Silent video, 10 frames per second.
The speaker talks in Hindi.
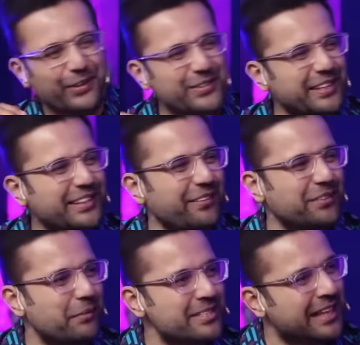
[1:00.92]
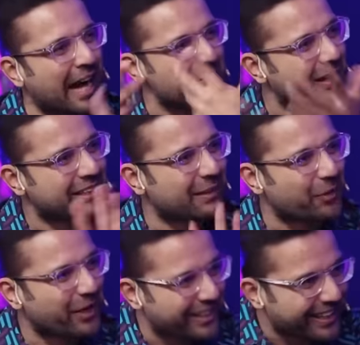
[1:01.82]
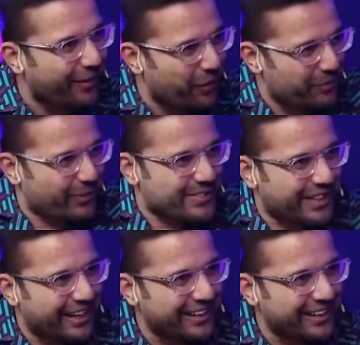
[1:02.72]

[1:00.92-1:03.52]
उसकी तरफ से बस नाम ही खत्म हो गया था या और भी कुछ था